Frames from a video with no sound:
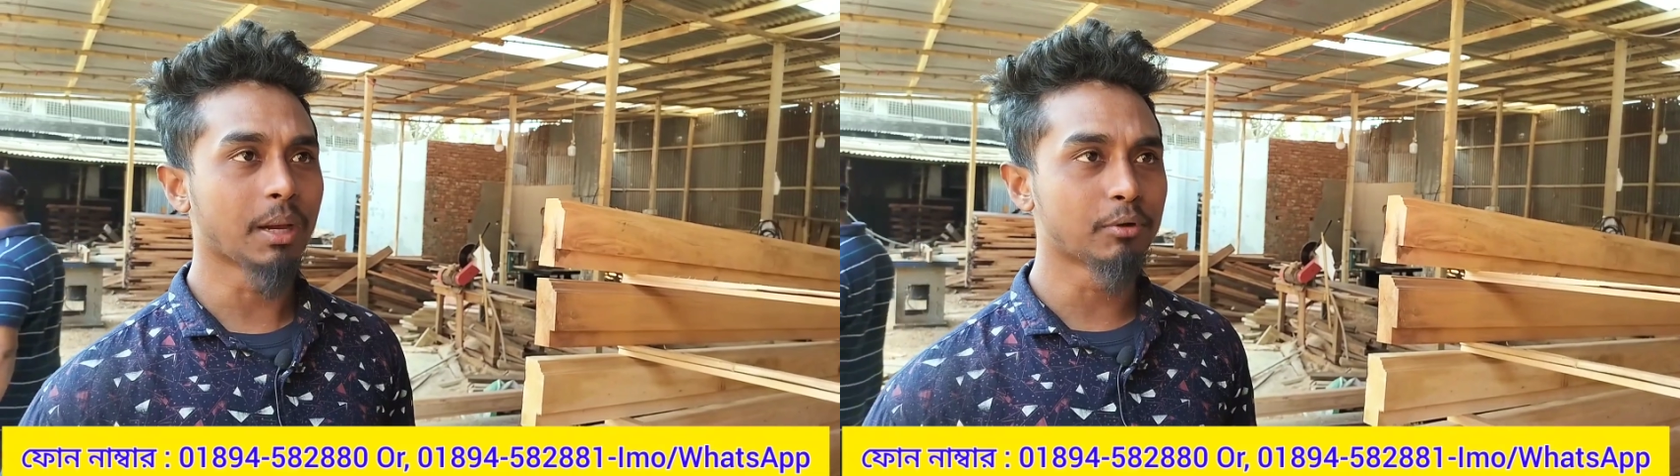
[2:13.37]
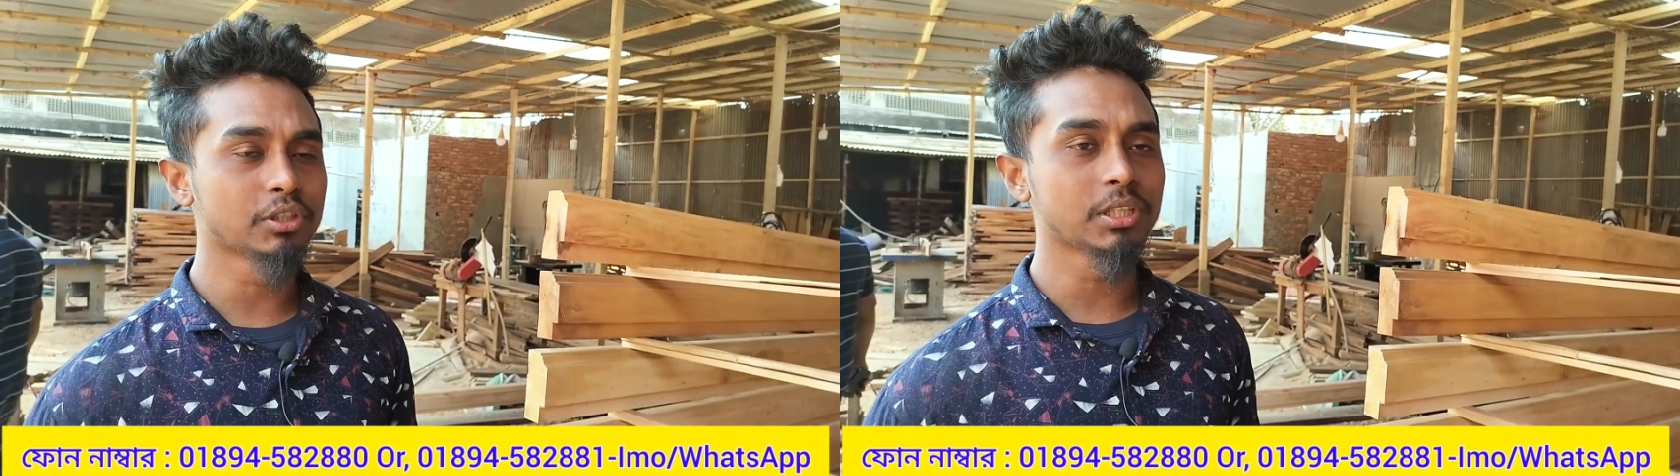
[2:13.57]

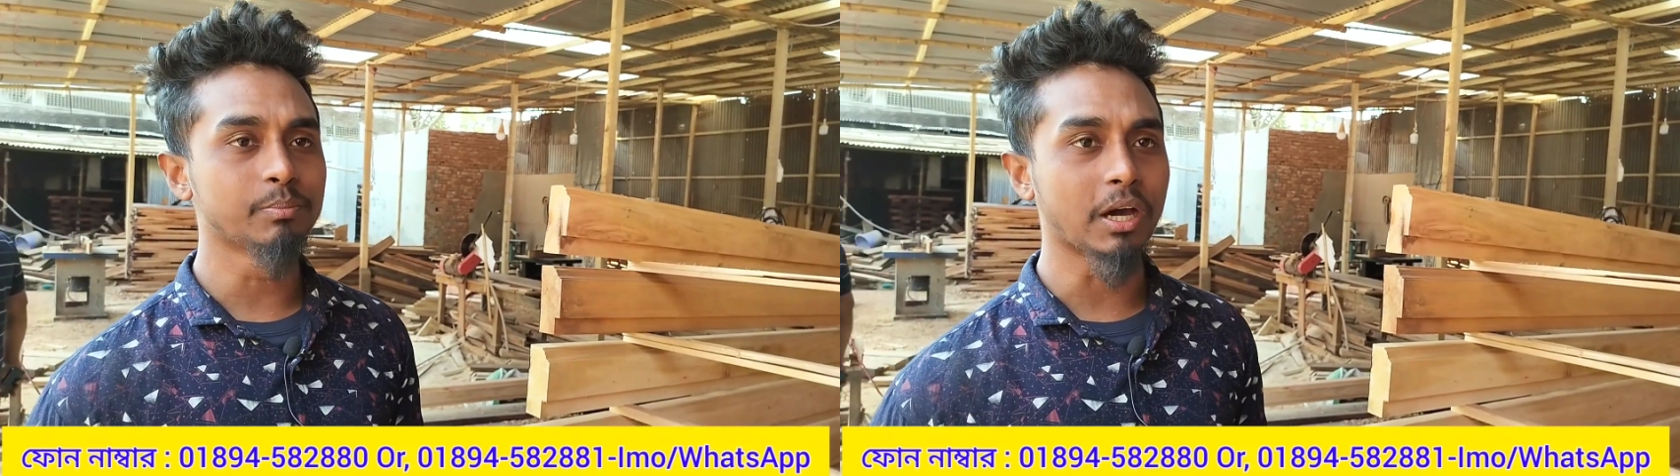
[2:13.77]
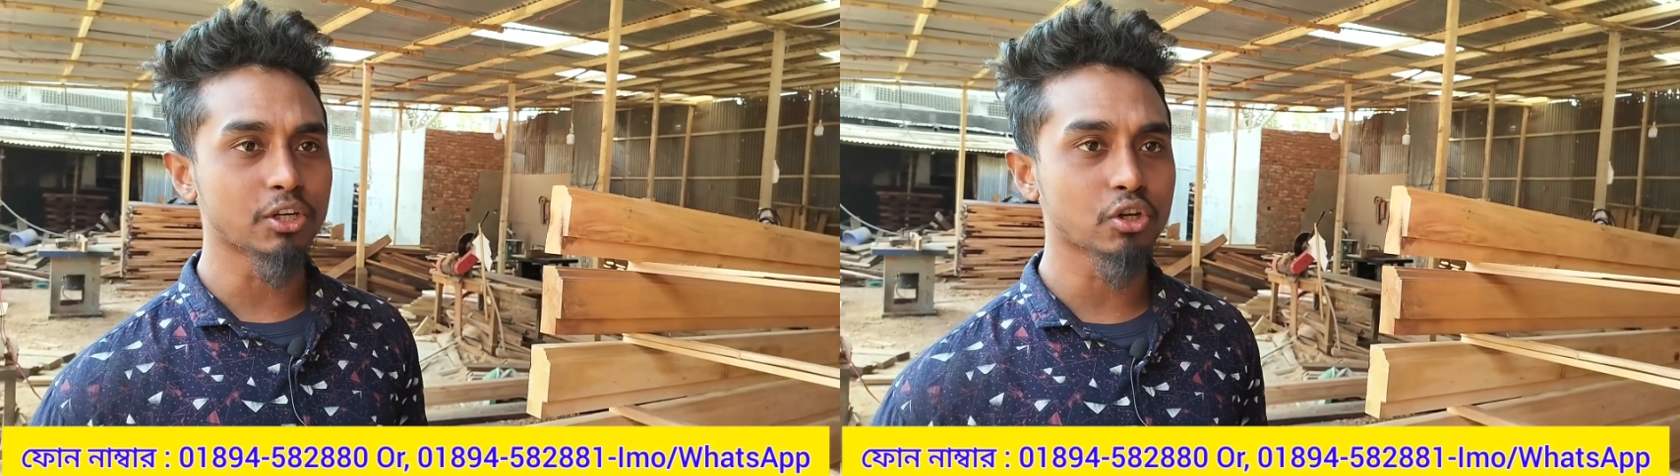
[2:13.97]
এমনকি
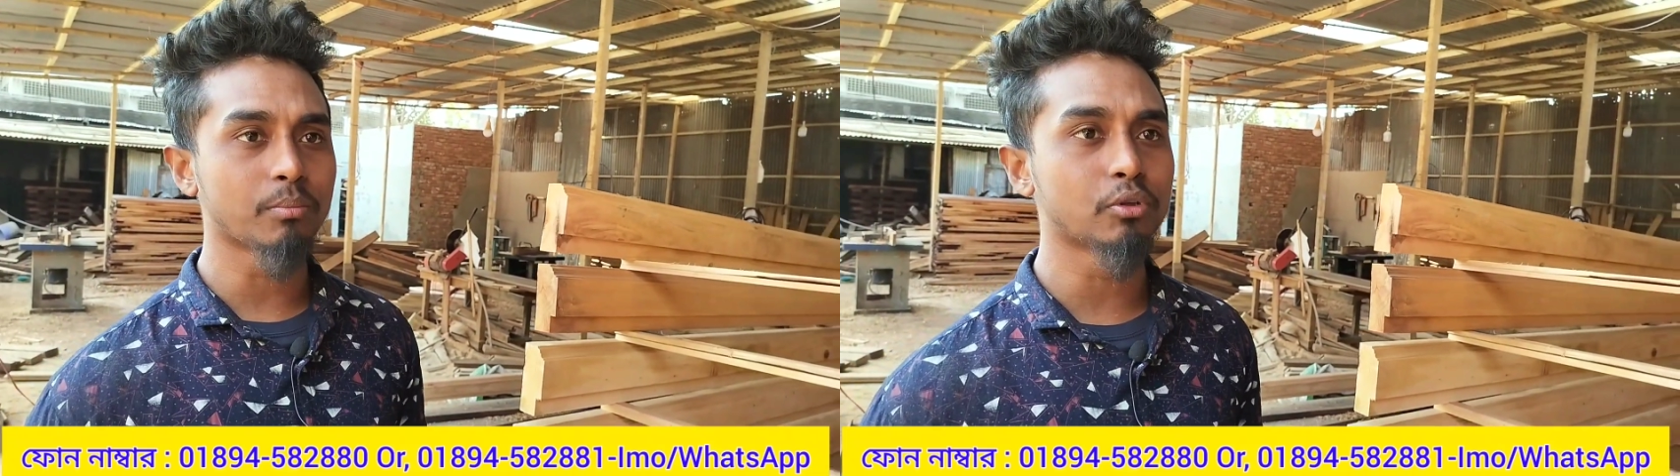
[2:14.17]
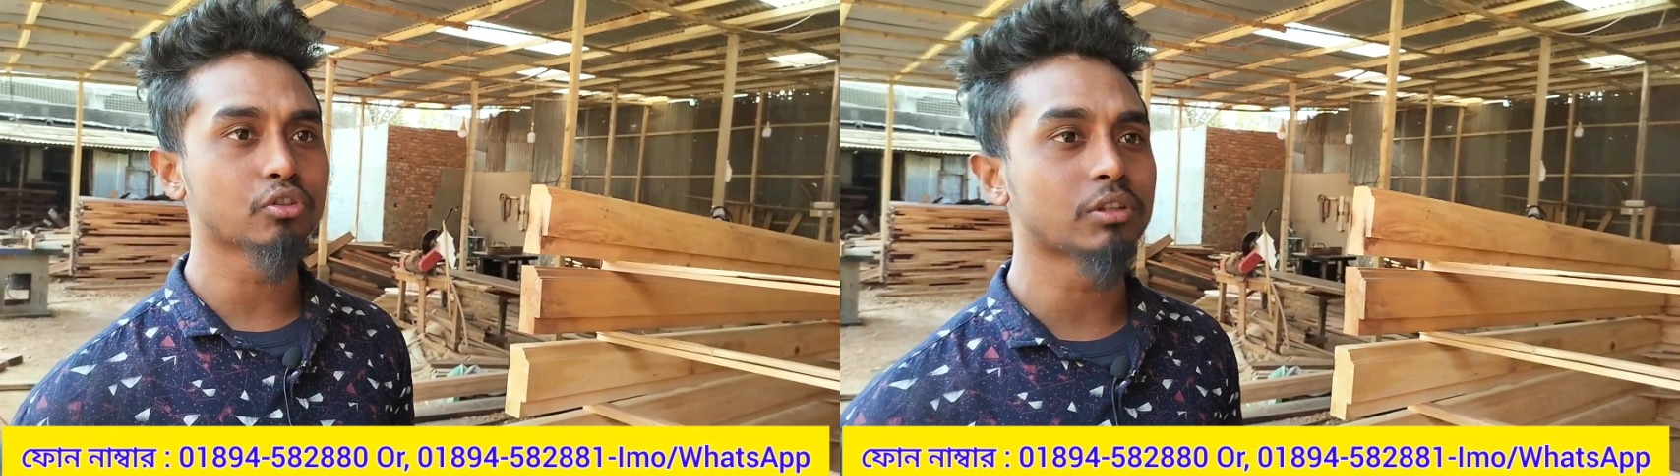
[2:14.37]

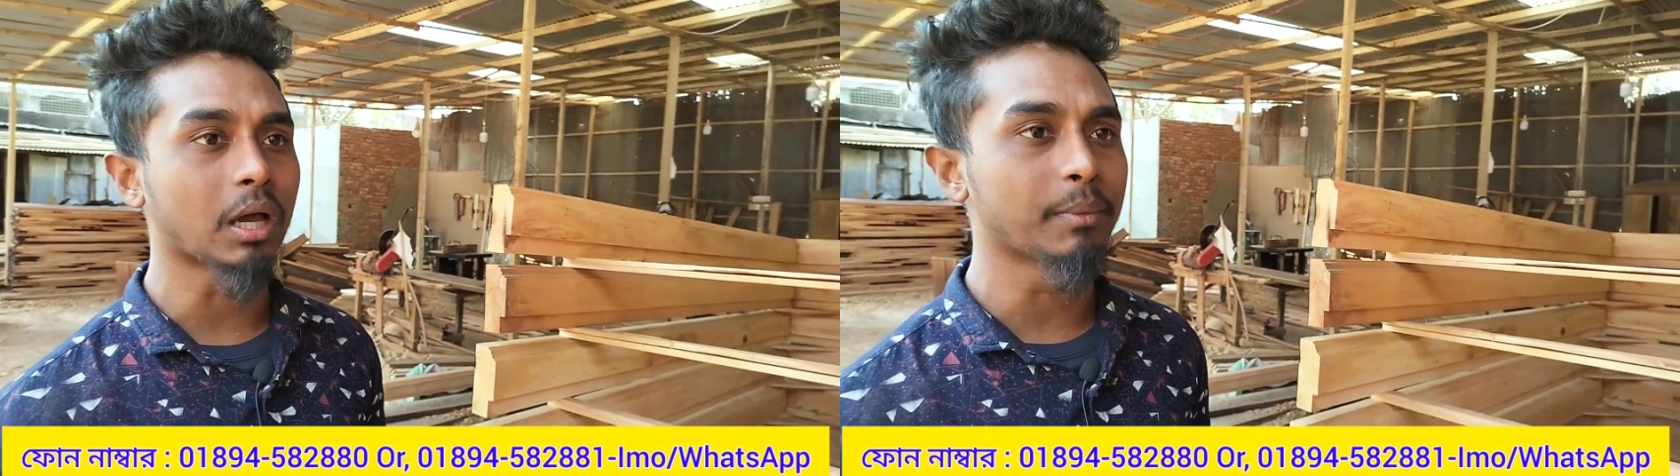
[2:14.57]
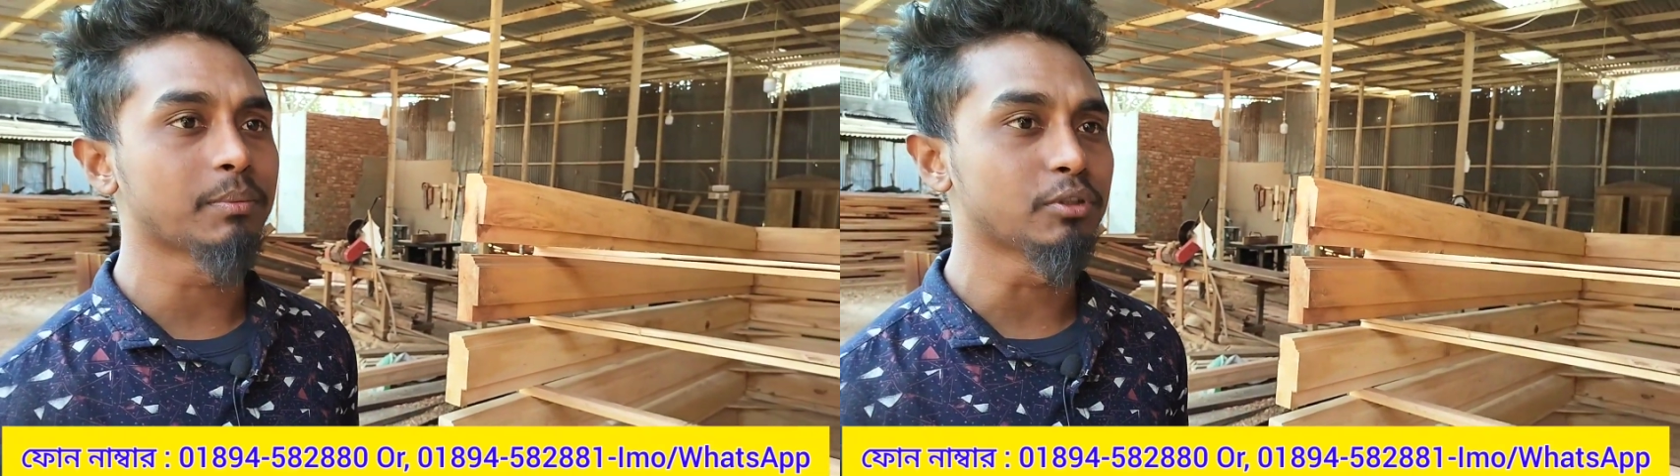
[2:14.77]
মানসম্মত
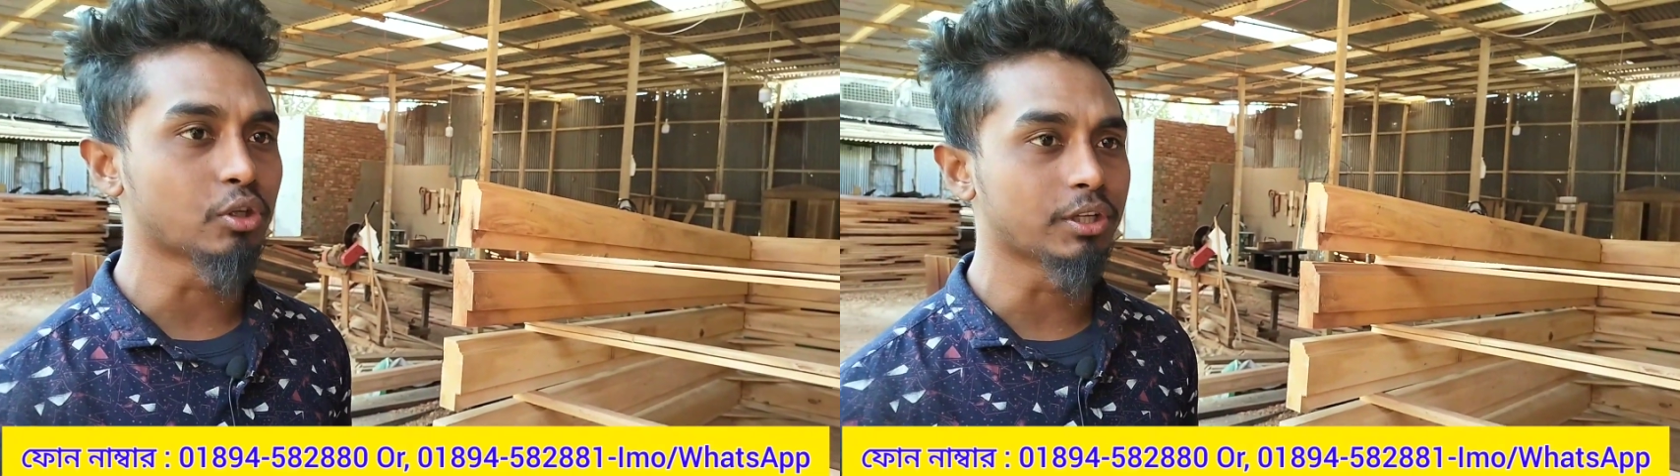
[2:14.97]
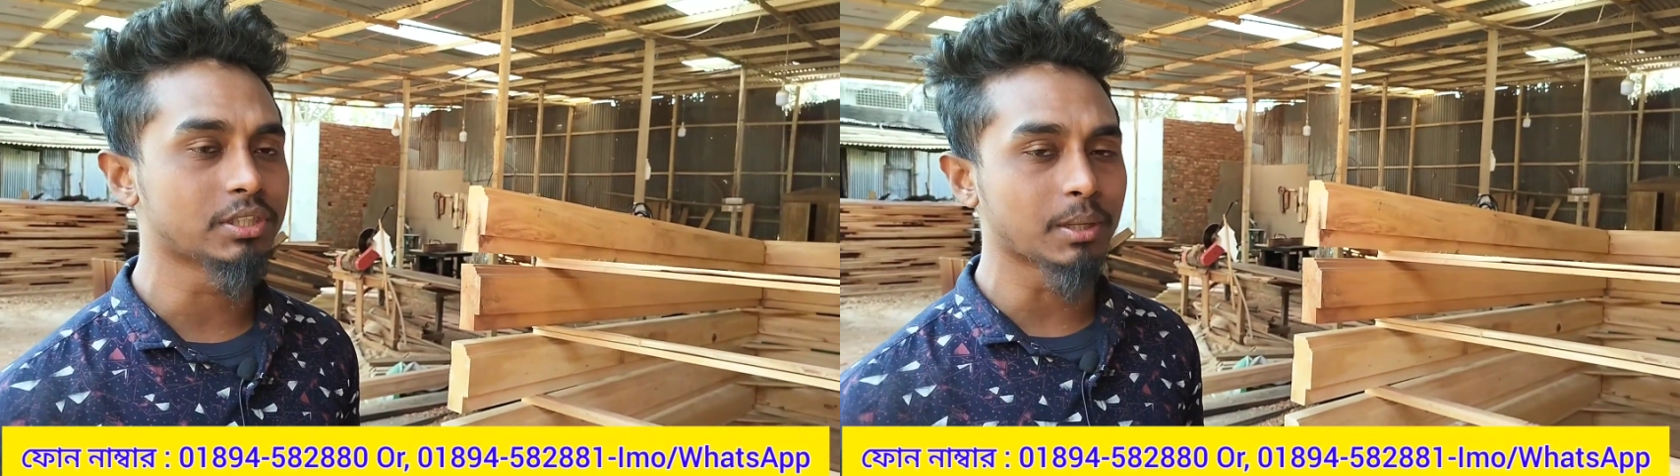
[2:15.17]
দামের ভিতরে